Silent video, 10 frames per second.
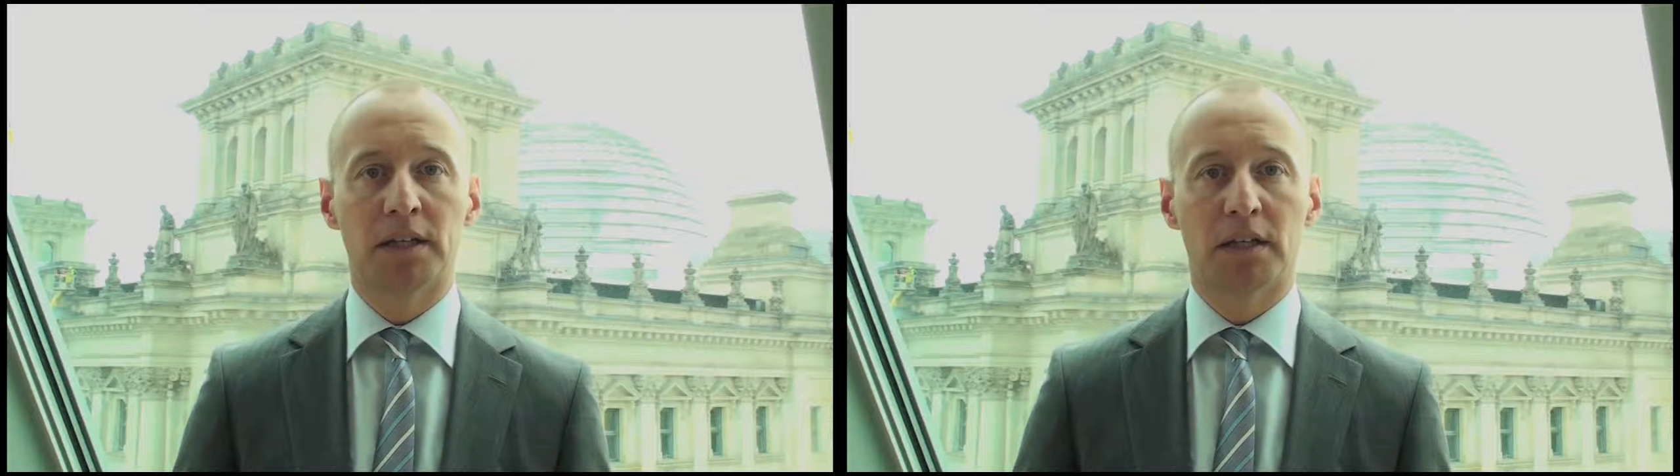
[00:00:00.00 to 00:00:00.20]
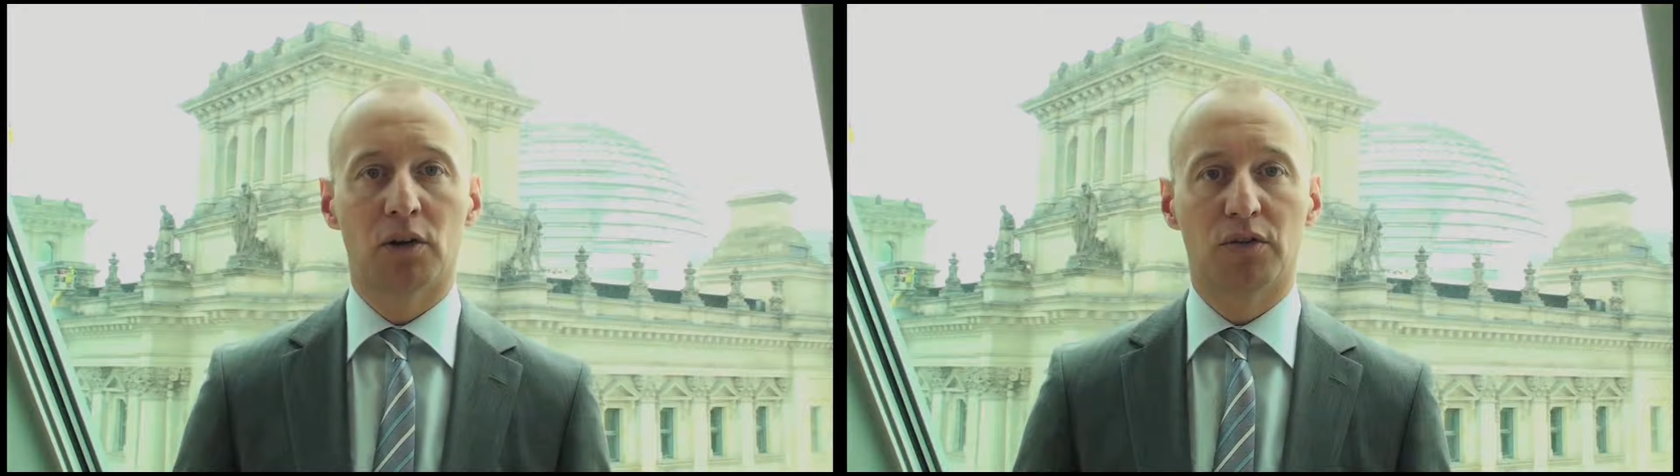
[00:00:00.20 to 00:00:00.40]

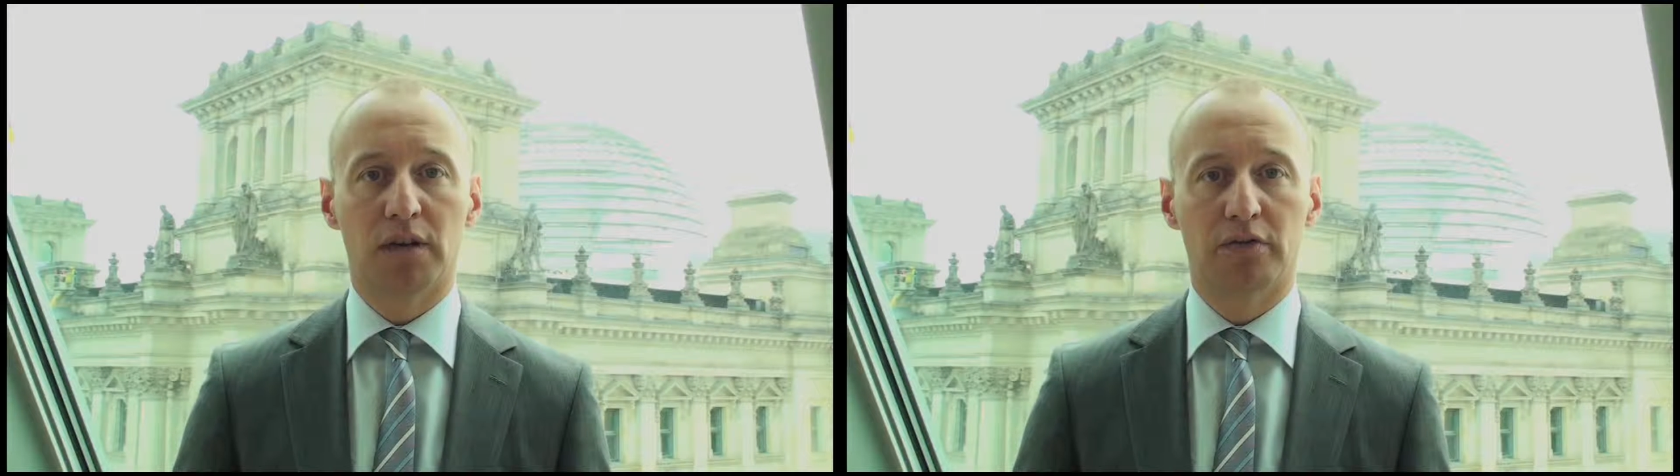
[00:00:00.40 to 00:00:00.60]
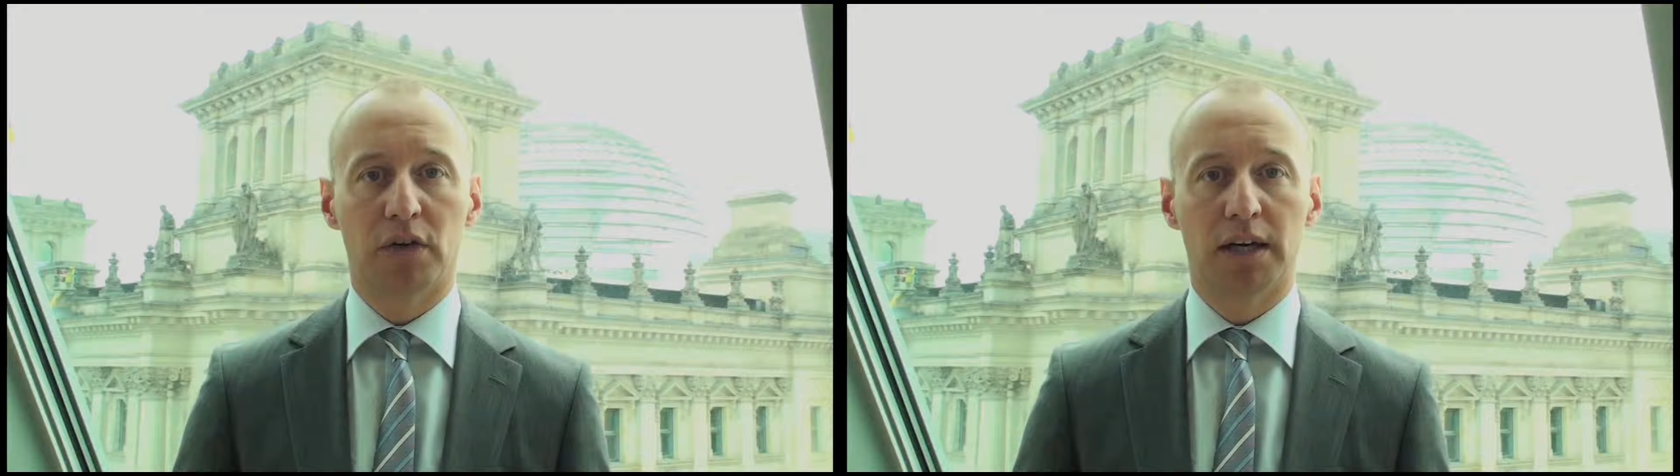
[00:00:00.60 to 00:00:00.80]
hinaus
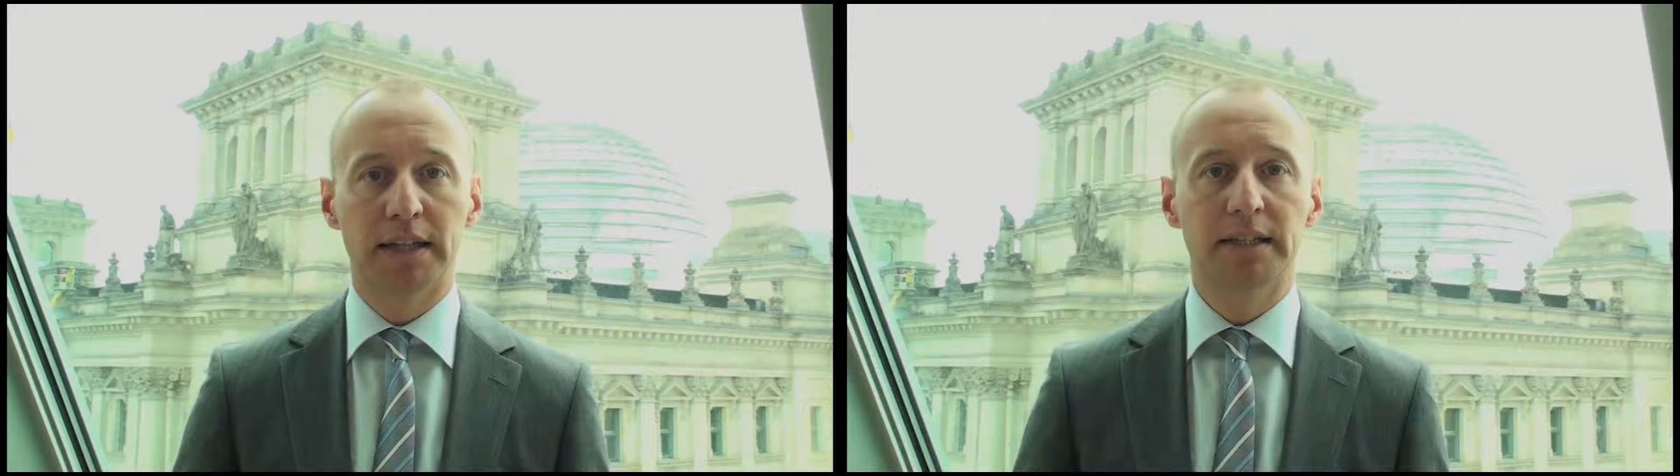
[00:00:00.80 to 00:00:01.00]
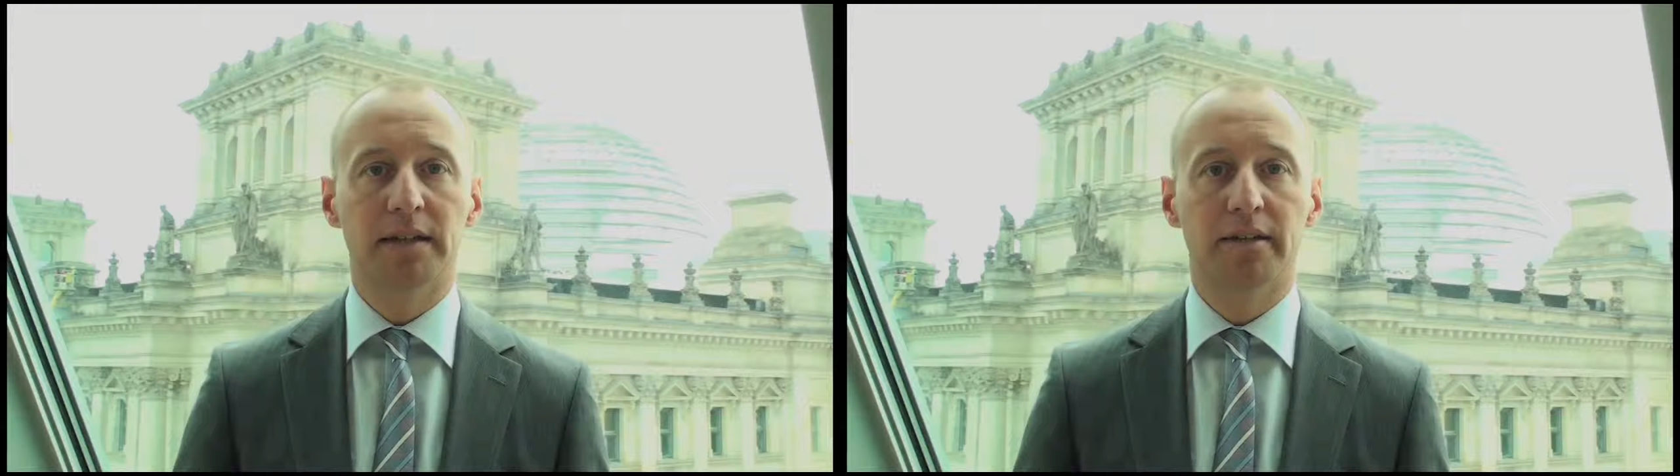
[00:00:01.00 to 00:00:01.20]
dafür
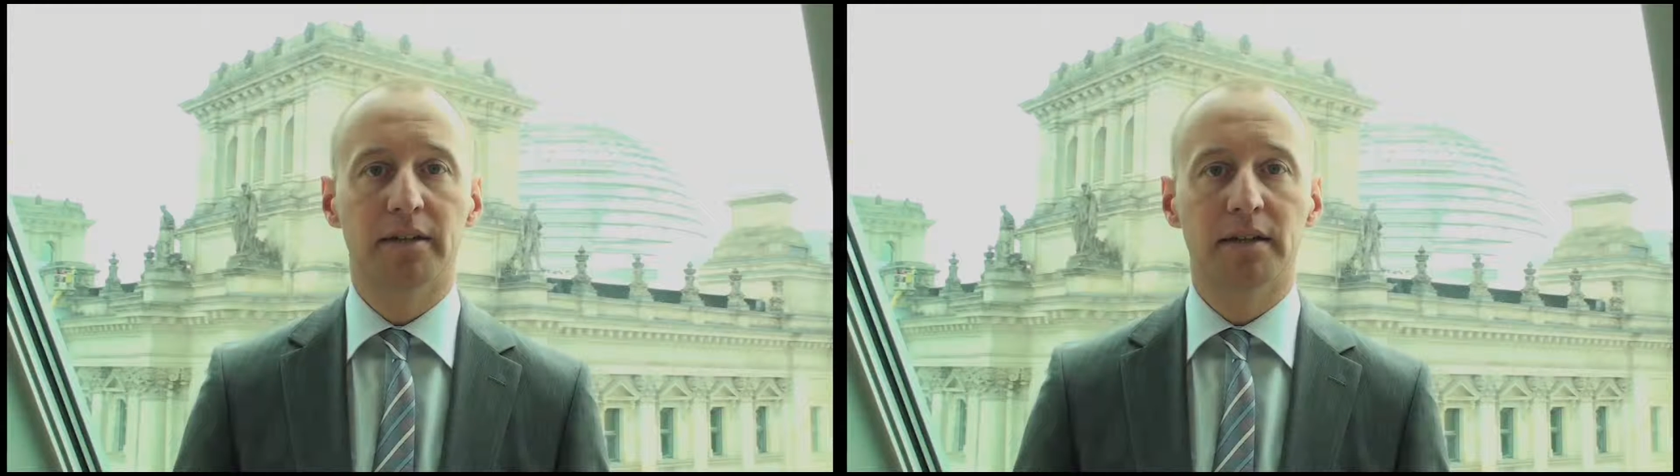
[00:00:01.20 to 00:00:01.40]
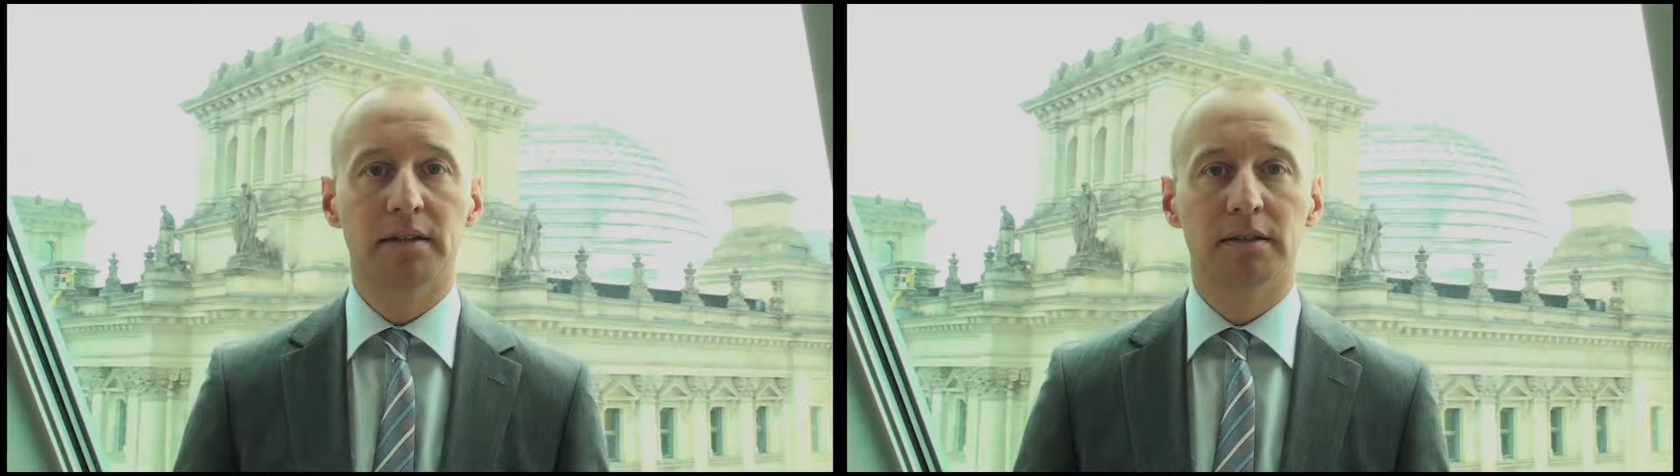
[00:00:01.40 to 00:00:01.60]
ein, dass
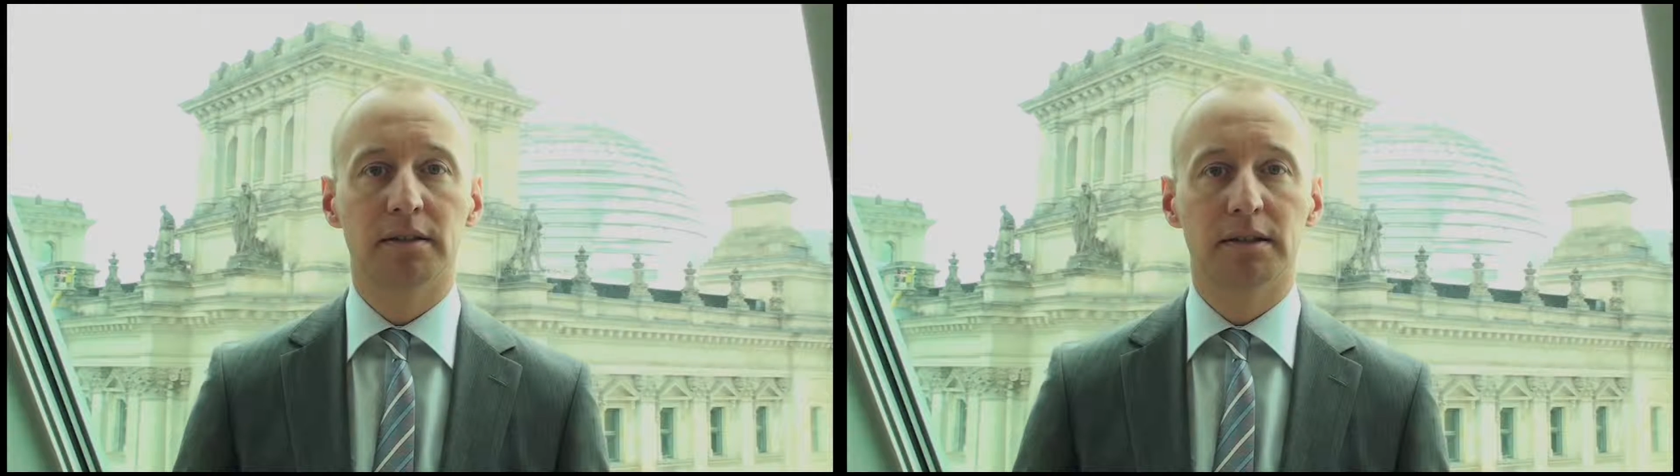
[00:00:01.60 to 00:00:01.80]
äh,